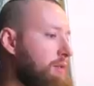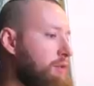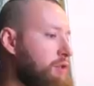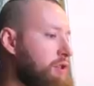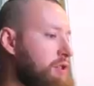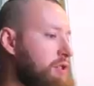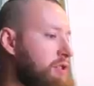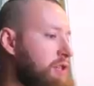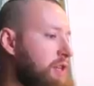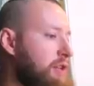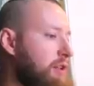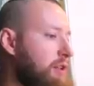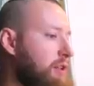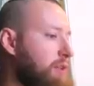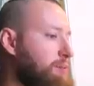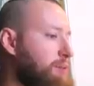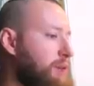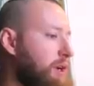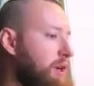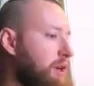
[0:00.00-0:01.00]
вот сделки
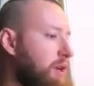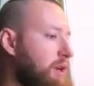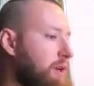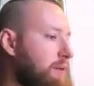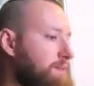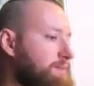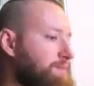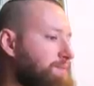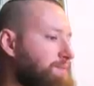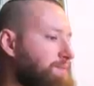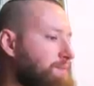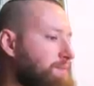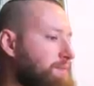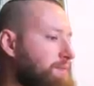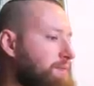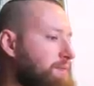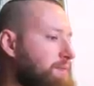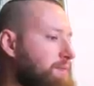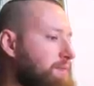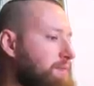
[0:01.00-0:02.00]
были
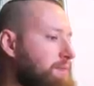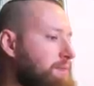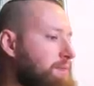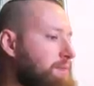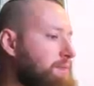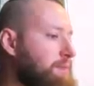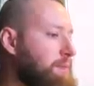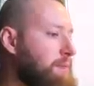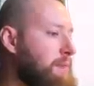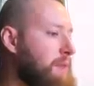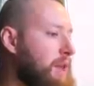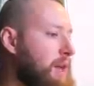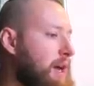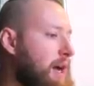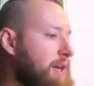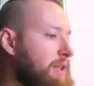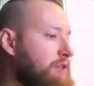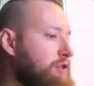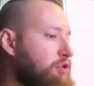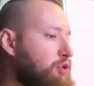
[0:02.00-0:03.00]

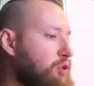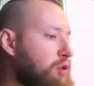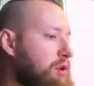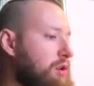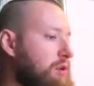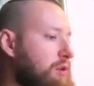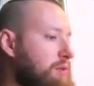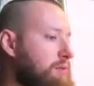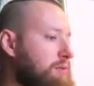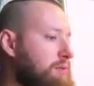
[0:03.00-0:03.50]
от двух